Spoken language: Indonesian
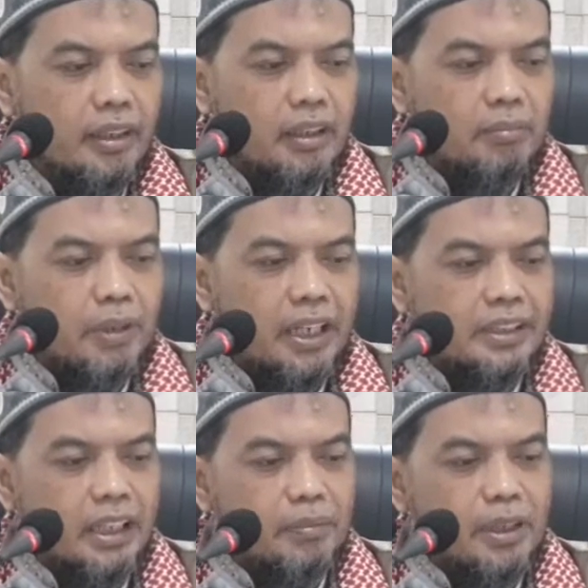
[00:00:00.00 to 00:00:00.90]
Pada
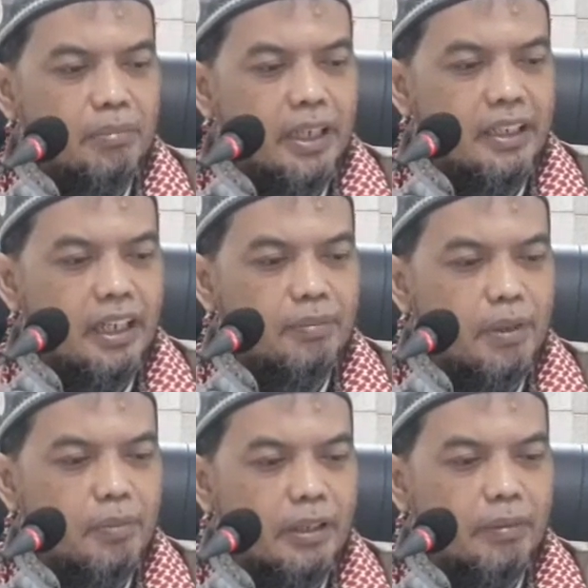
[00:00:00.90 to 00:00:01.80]
saat menyembelih dengan
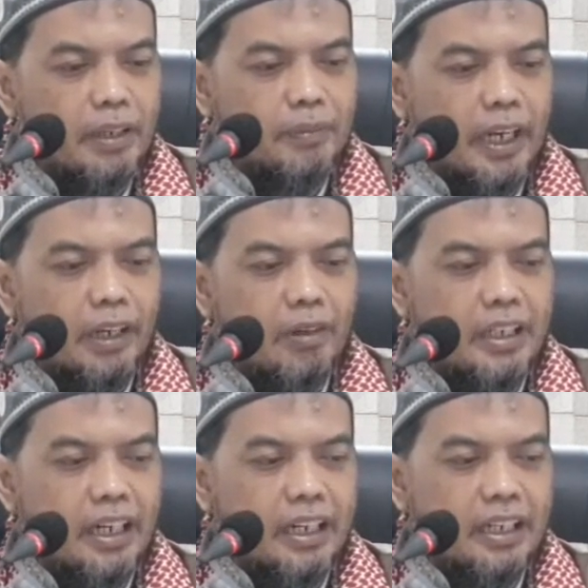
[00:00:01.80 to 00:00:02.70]
berbuat baik pada
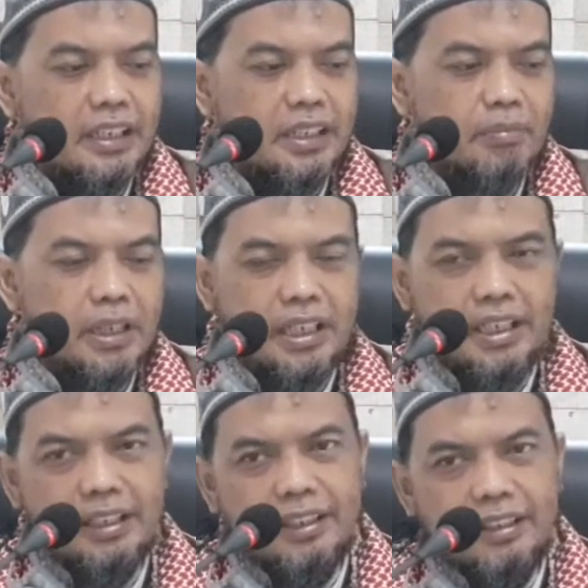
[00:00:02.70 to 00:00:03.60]
hewan yang akan disembelih.
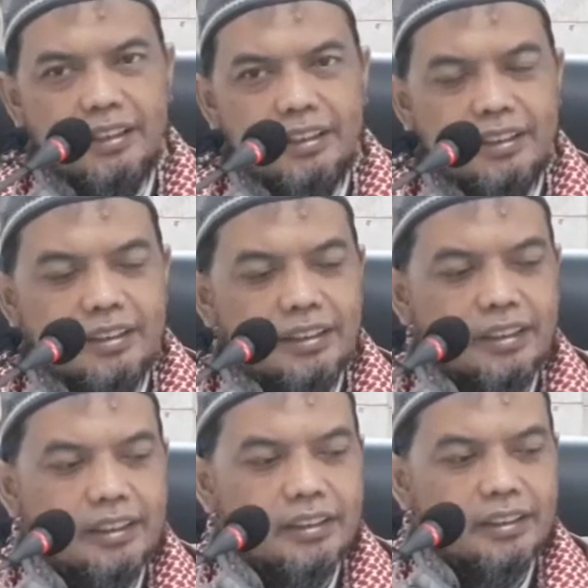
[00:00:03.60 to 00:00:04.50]

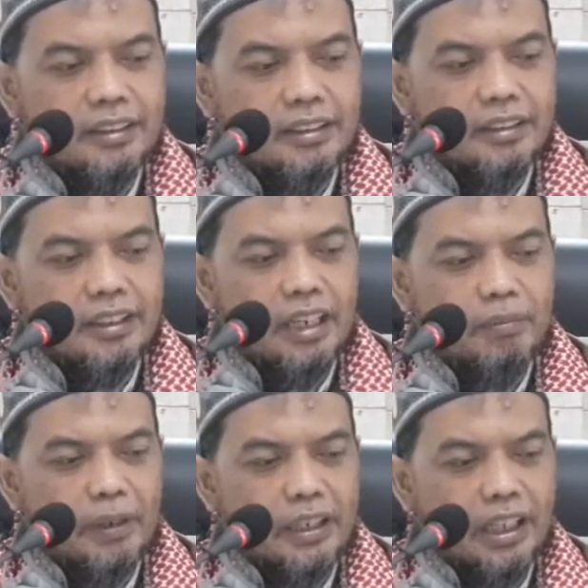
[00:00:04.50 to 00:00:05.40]
Ya.
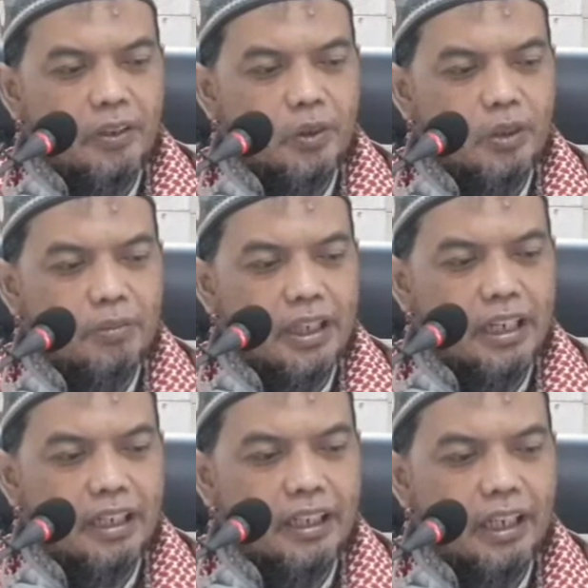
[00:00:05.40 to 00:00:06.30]
Dan perintah untuk
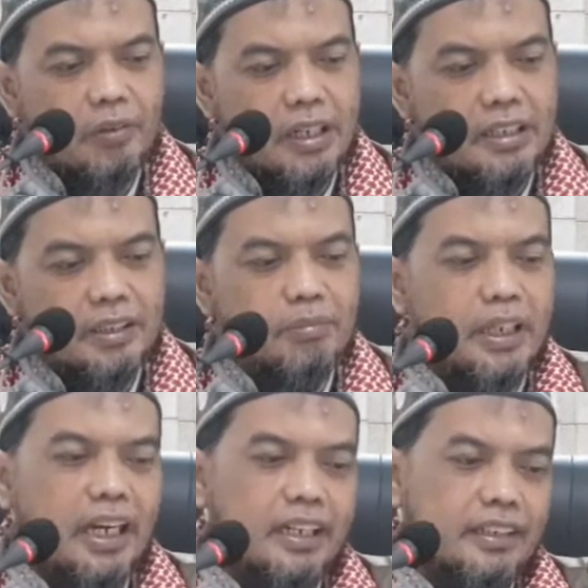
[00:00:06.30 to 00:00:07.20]
menyenangkan hewan
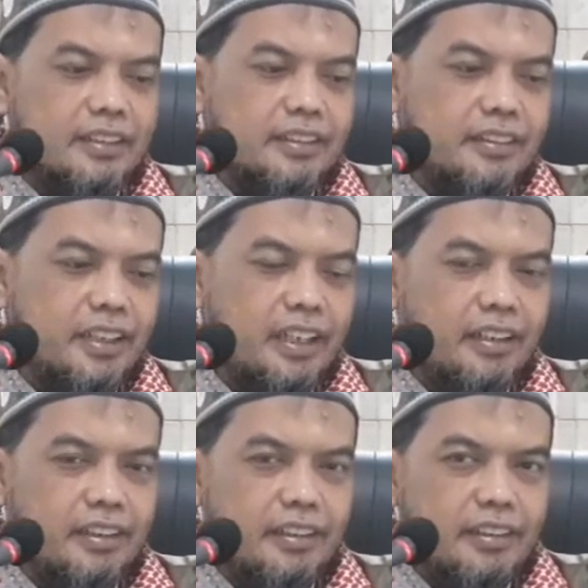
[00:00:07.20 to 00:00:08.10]
sembelihan. Jadi
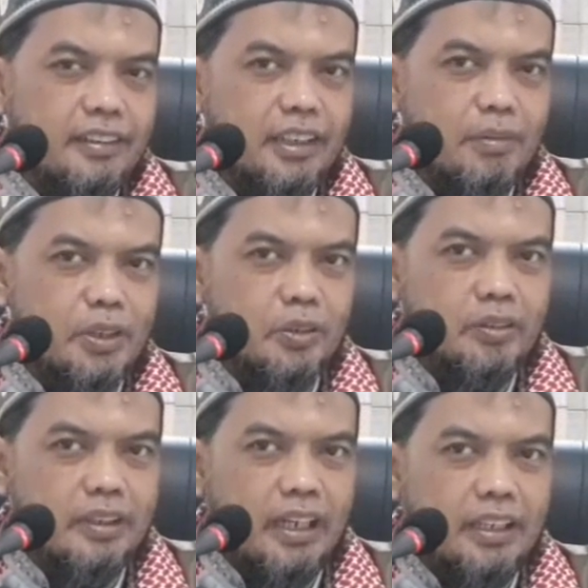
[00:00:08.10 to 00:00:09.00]

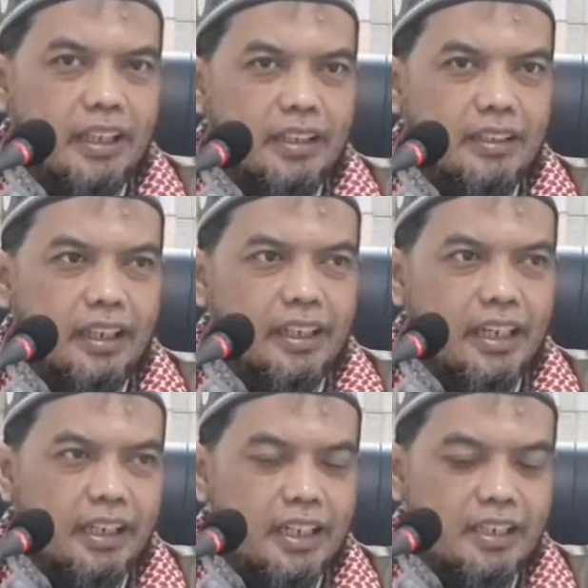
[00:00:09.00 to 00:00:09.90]
termasuk kaitan
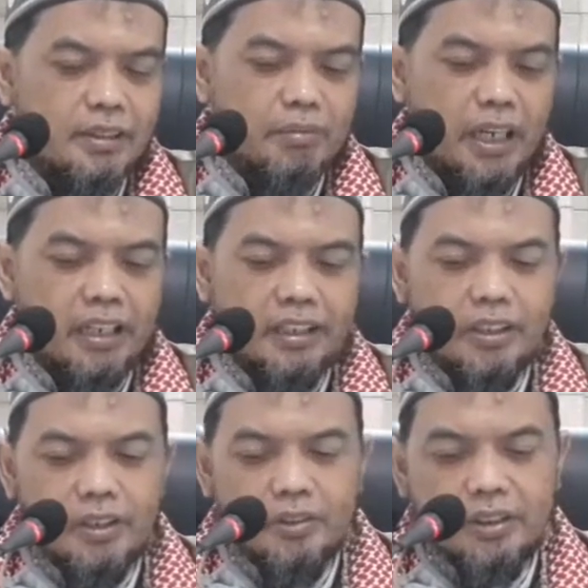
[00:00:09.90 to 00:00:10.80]
kaidah-kaidah sembelihan
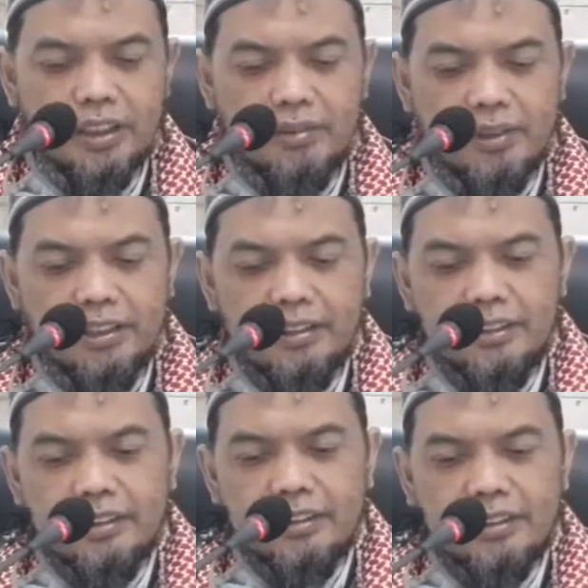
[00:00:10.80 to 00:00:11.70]
kata Rasulullah SAW kan
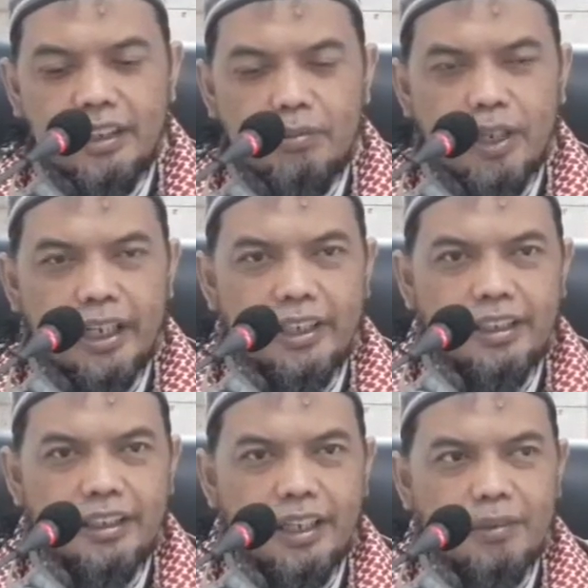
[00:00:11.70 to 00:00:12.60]
tidak boleh
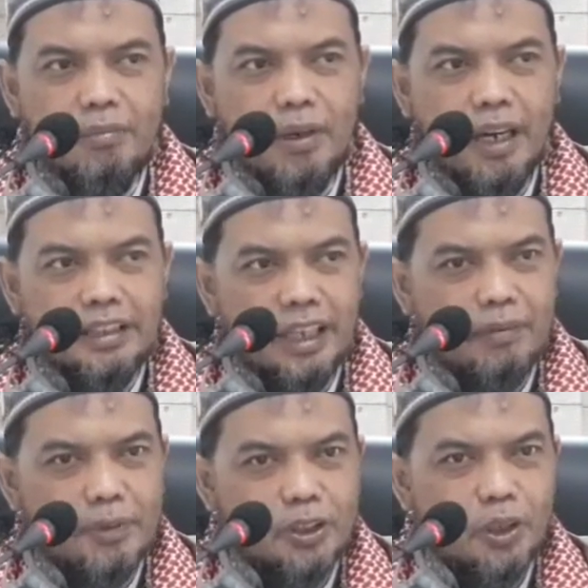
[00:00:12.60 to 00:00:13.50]
kita
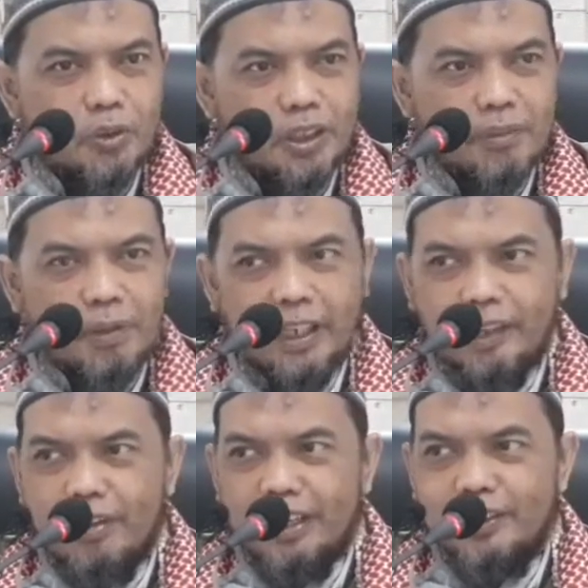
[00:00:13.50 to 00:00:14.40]
mengasah pisau di depan
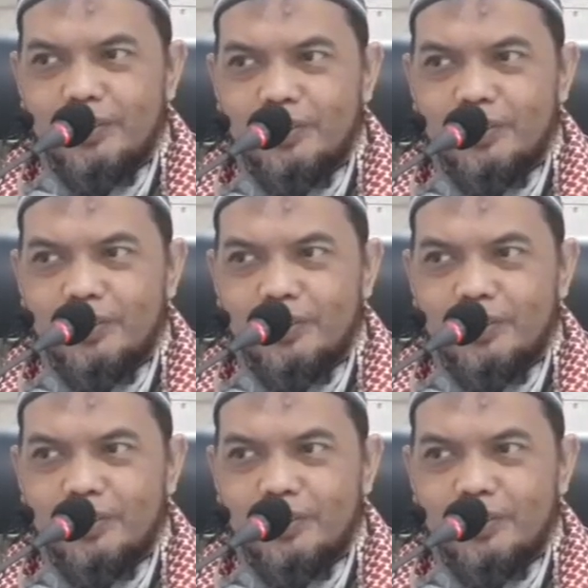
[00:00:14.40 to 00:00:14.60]
hewan itu.